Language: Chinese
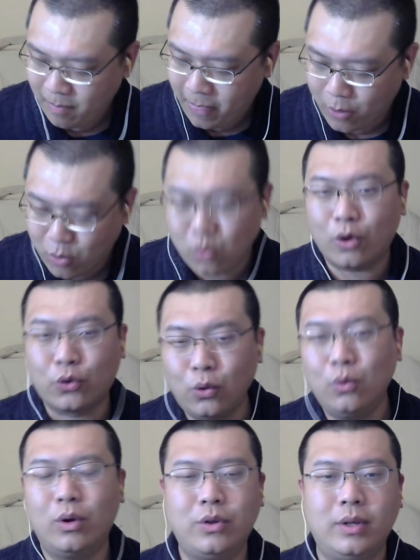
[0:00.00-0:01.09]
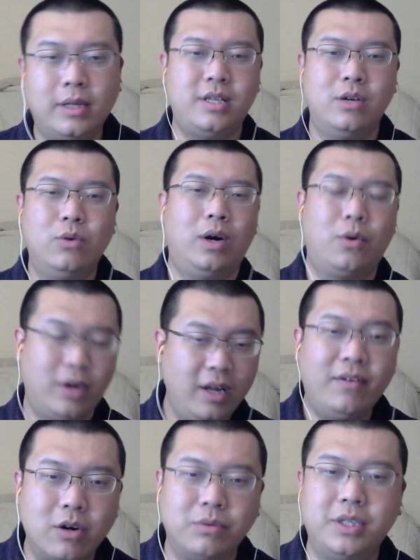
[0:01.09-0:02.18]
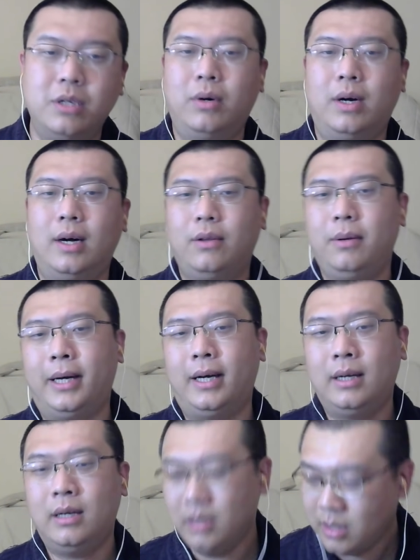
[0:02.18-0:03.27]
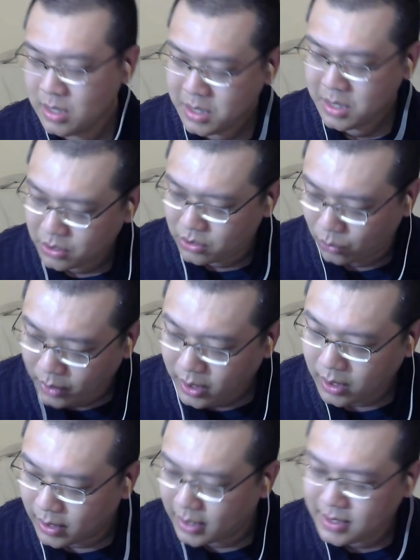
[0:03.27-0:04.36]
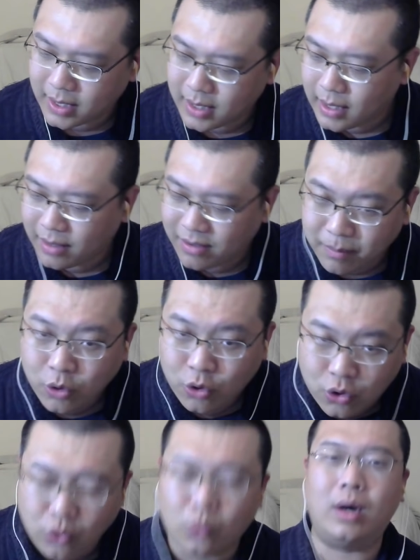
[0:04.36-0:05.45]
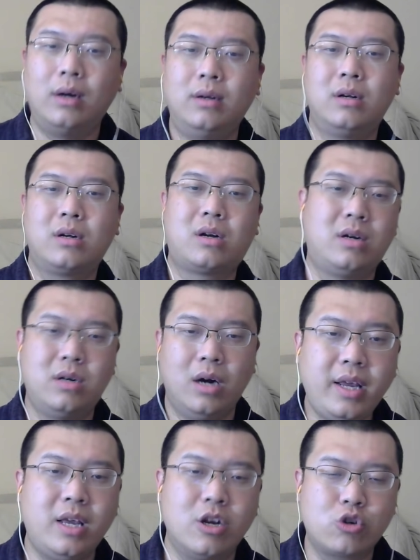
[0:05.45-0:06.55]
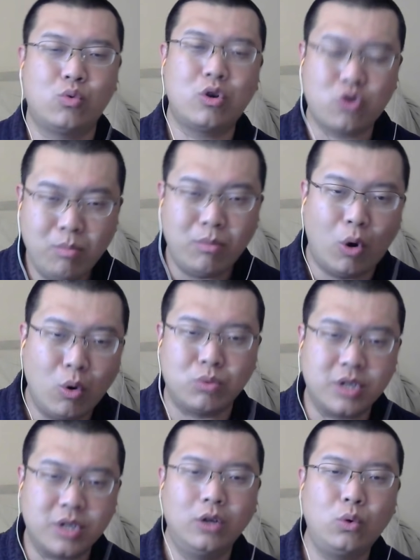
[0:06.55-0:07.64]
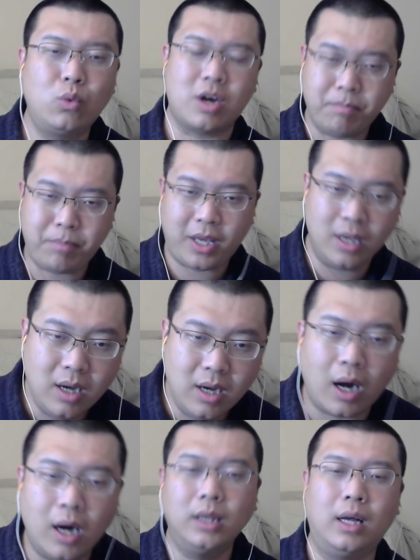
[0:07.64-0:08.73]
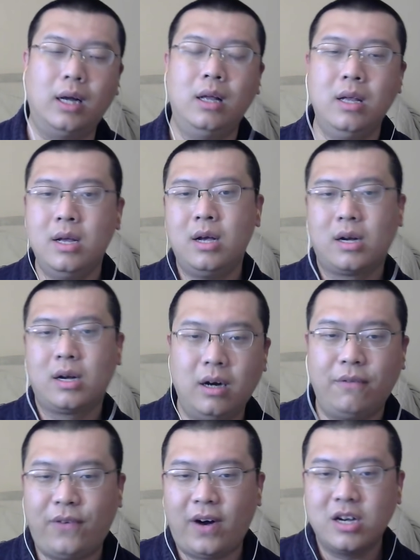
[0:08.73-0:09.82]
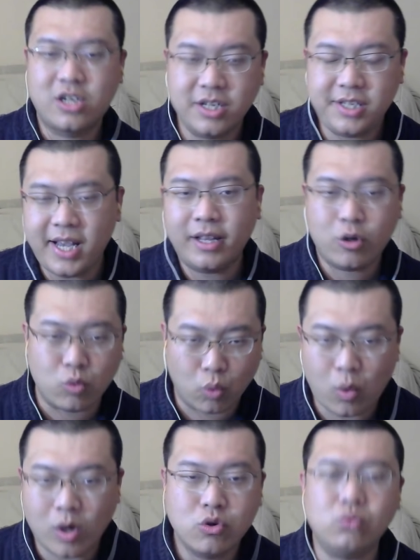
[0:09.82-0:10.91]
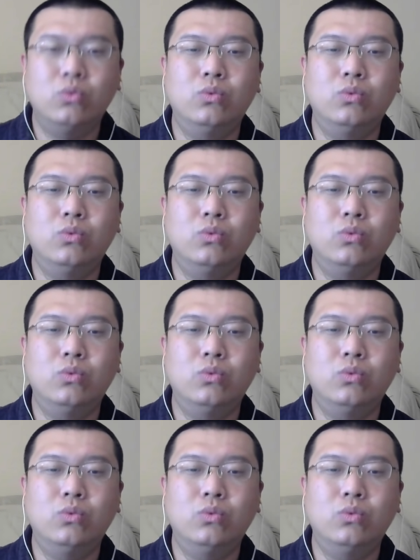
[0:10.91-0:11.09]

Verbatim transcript: 如果送过去了，情况是另外一种情况，对吧？所以呢，加拿大这么做。可以说，从某种程度上平衡了各方之间的这种关注，